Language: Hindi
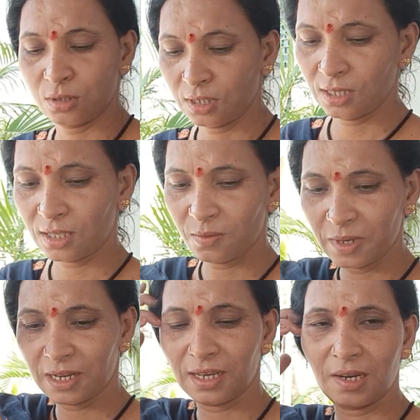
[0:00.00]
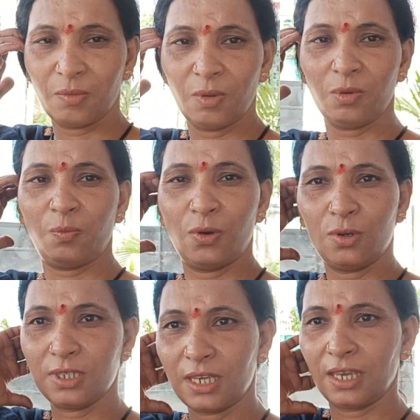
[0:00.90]
संगीता में ना घर में भी
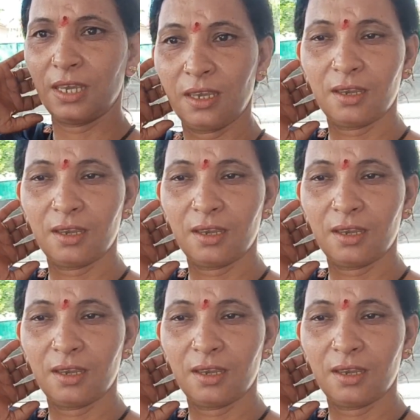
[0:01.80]
पहुँच गए हैं